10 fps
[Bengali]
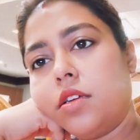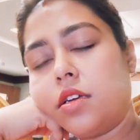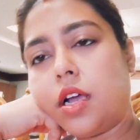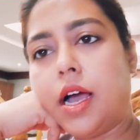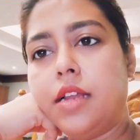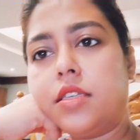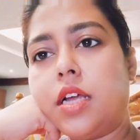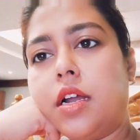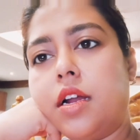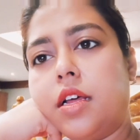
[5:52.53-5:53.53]
কাল
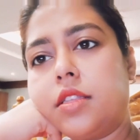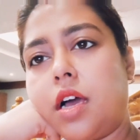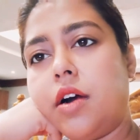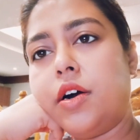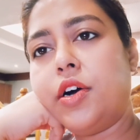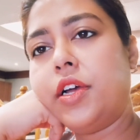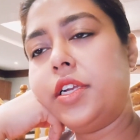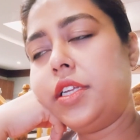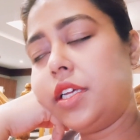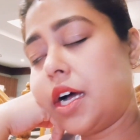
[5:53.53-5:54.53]
সারা রাত খাওয়া
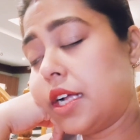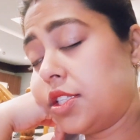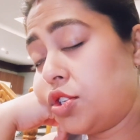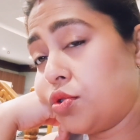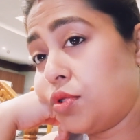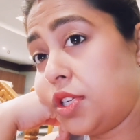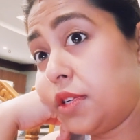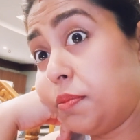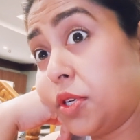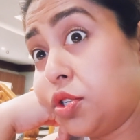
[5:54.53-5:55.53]
হয়নি আজ শরীর
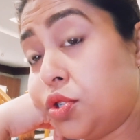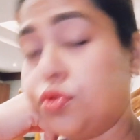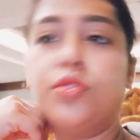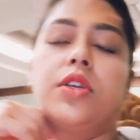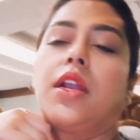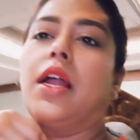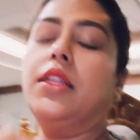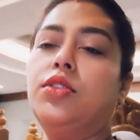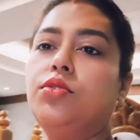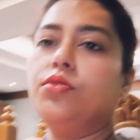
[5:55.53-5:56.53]
ভীষণ
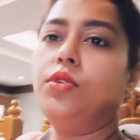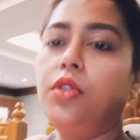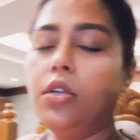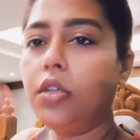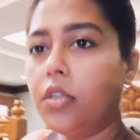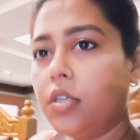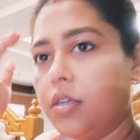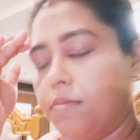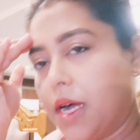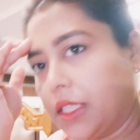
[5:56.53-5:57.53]
ক্লান্ত
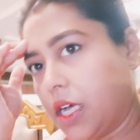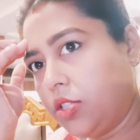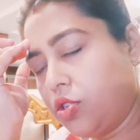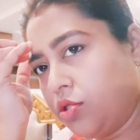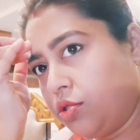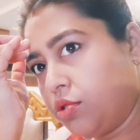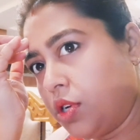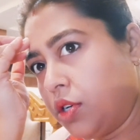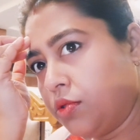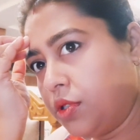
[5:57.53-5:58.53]
মাথা যন্ত্রণা
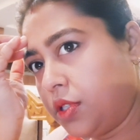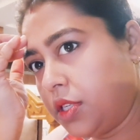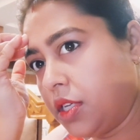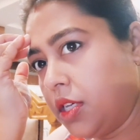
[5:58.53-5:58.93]
হচ্ছে